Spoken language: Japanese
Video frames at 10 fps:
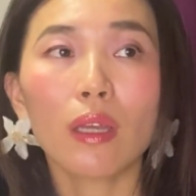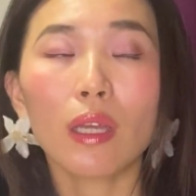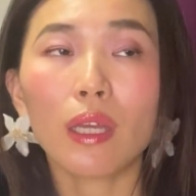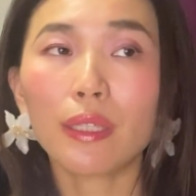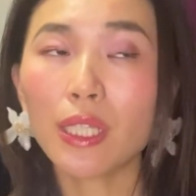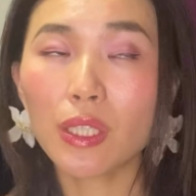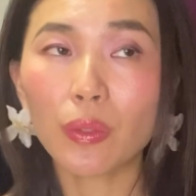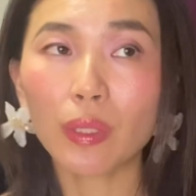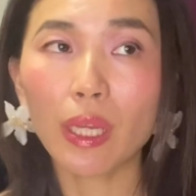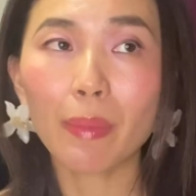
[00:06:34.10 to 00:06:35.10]
です
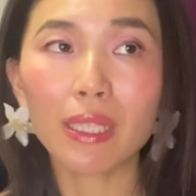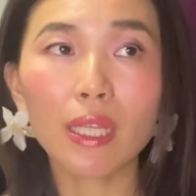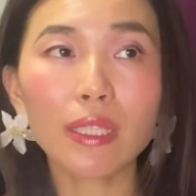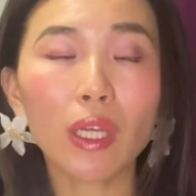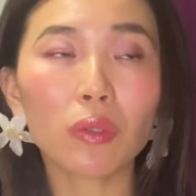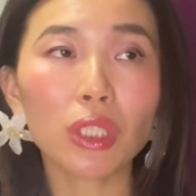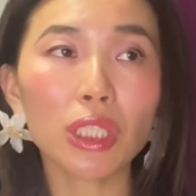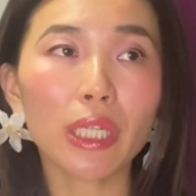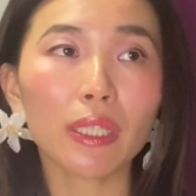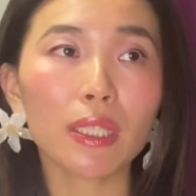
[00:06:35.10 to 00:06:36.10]
ので、先生ご自
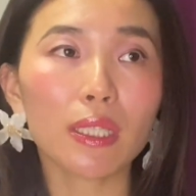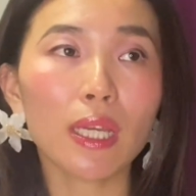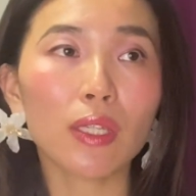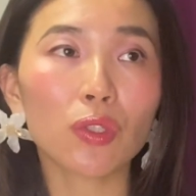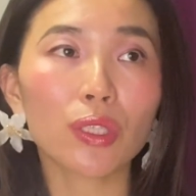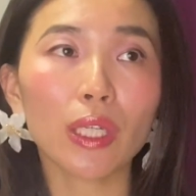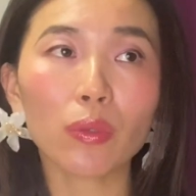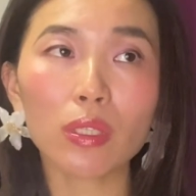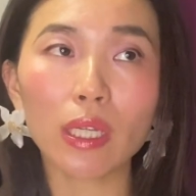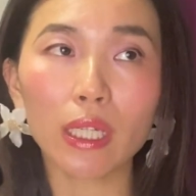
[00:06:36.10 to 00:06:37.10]
身がですね、女性
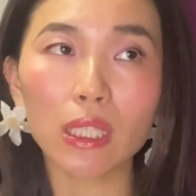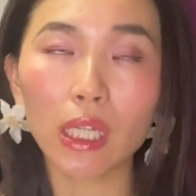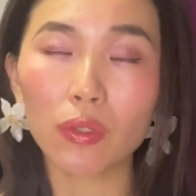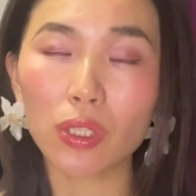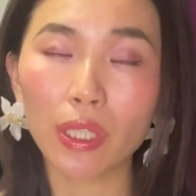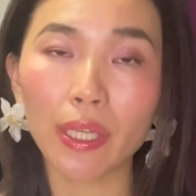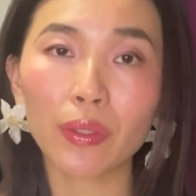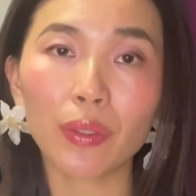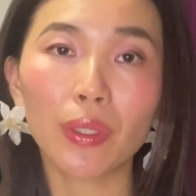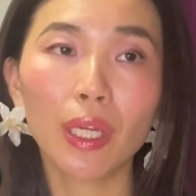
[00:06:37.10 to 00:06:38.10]
として活躍してい
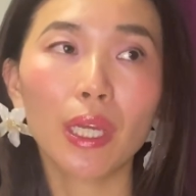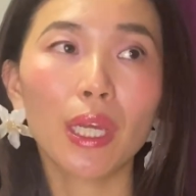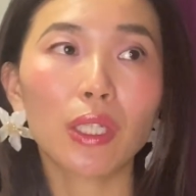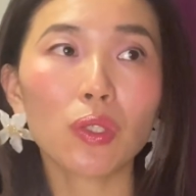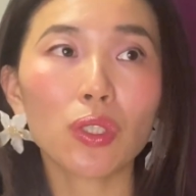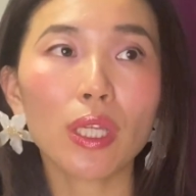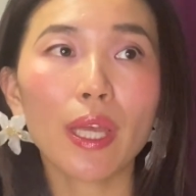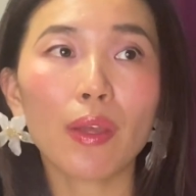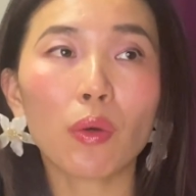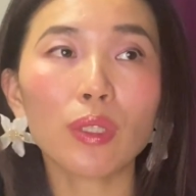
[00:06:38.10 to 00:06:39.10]
く、そし
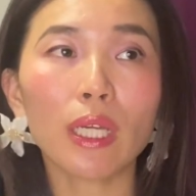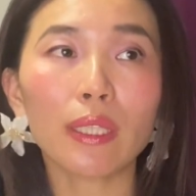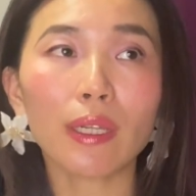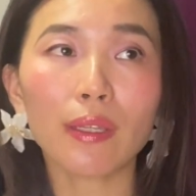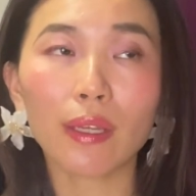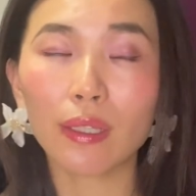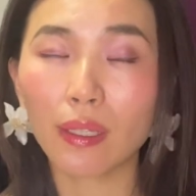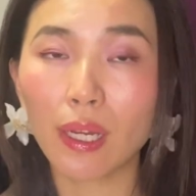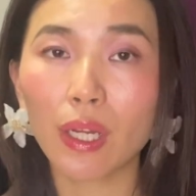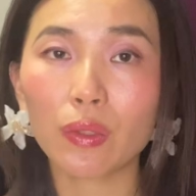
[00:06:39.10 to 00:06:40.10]
て、こんな働き
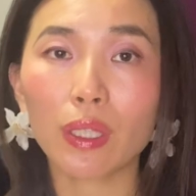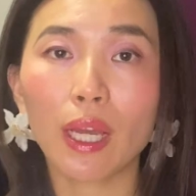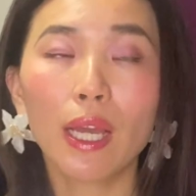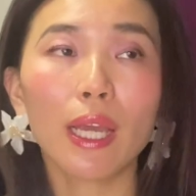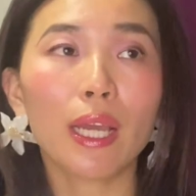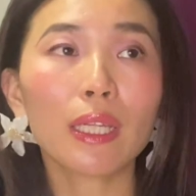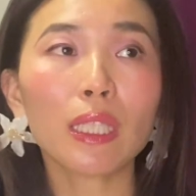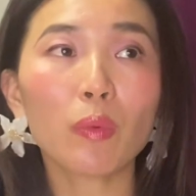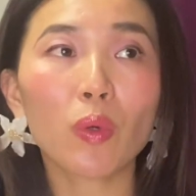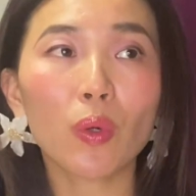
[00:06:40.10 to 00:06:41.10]
方があるんだ、あな
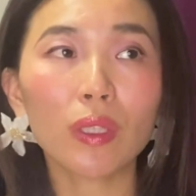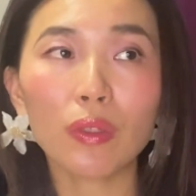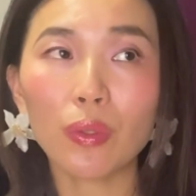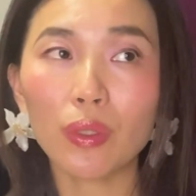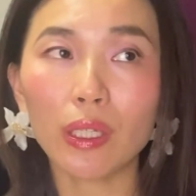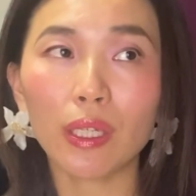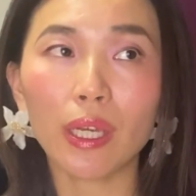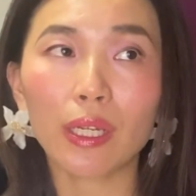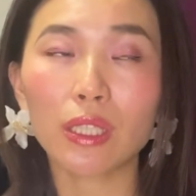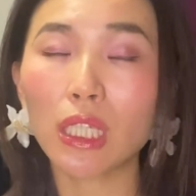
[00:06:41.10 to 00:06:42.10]
たもこんな風
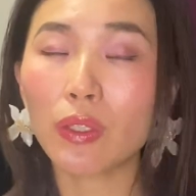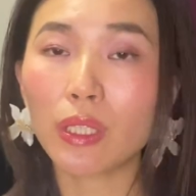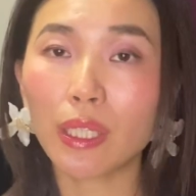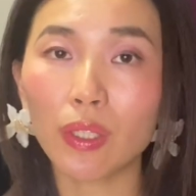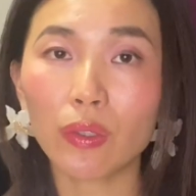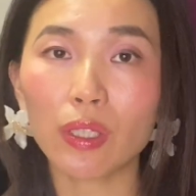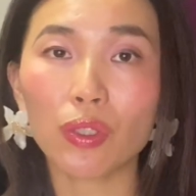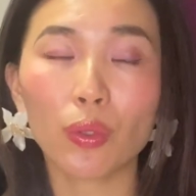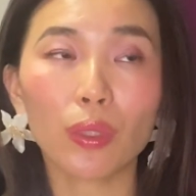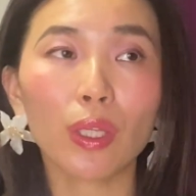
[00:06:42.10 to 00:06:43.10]
に活躍できるんで
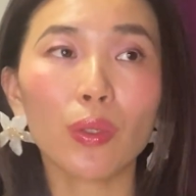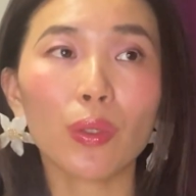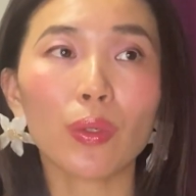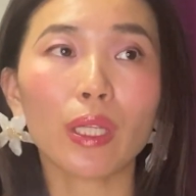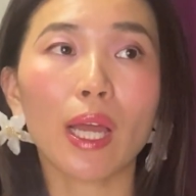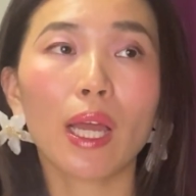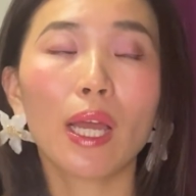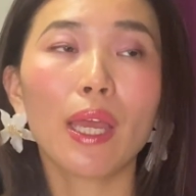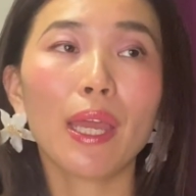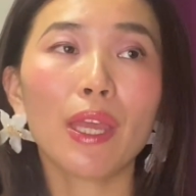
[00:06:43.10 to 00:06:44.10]
すよっていうような、
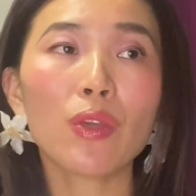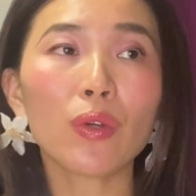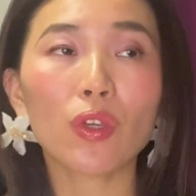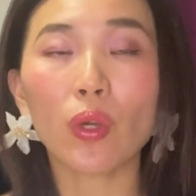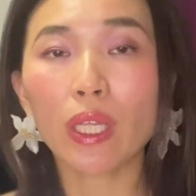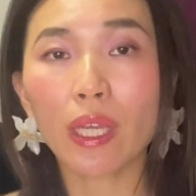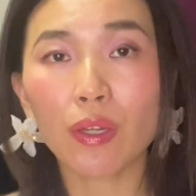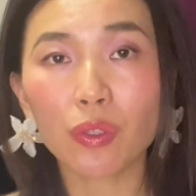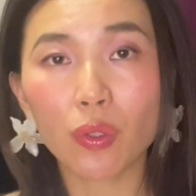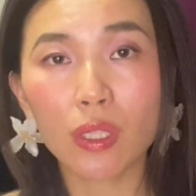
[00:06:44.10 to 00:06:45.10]
勇気を与
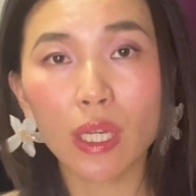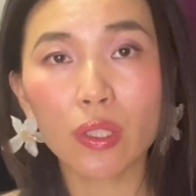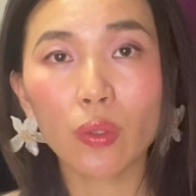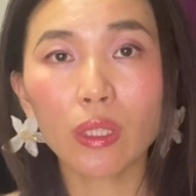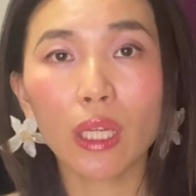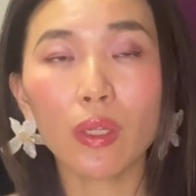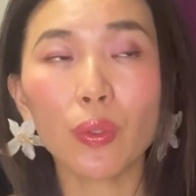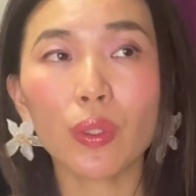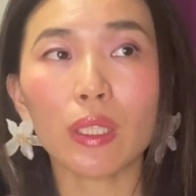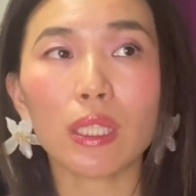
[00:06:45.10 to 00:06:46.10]
える存在、そんな
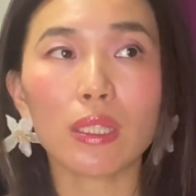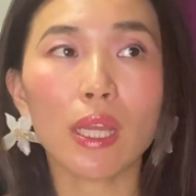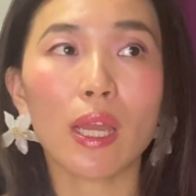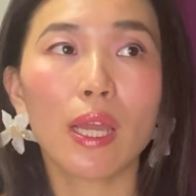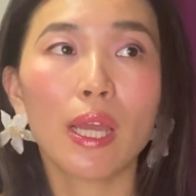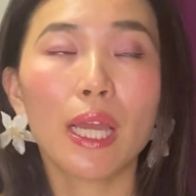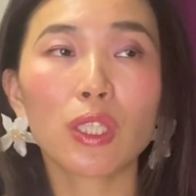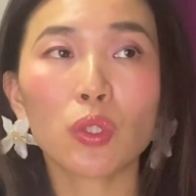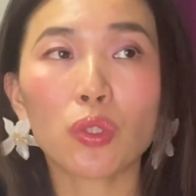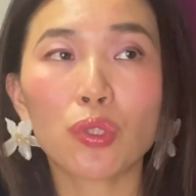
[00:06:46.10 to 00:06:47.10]
風にですね、
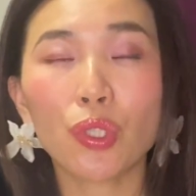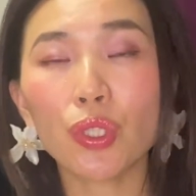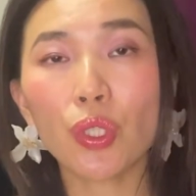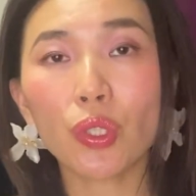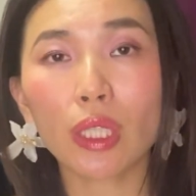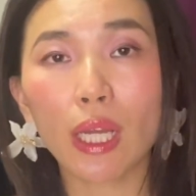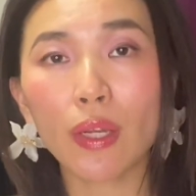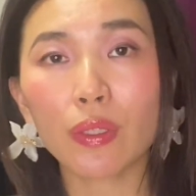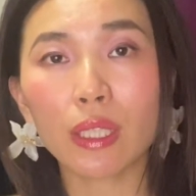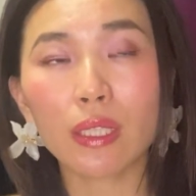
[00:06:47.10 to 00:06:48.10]
ちょっと抽象度
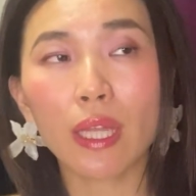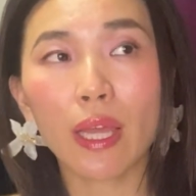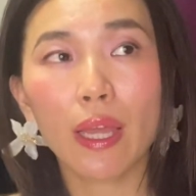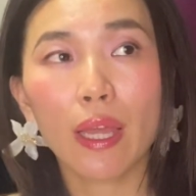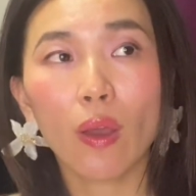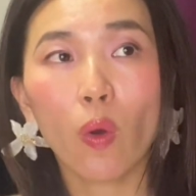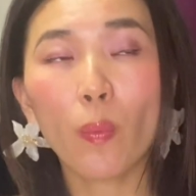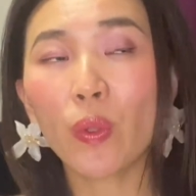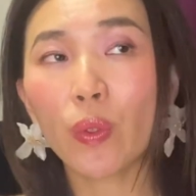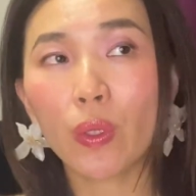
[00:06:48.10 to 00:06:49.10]
高くですね、
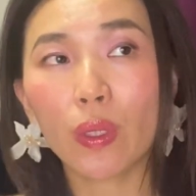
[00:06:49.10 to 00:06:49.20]
思っ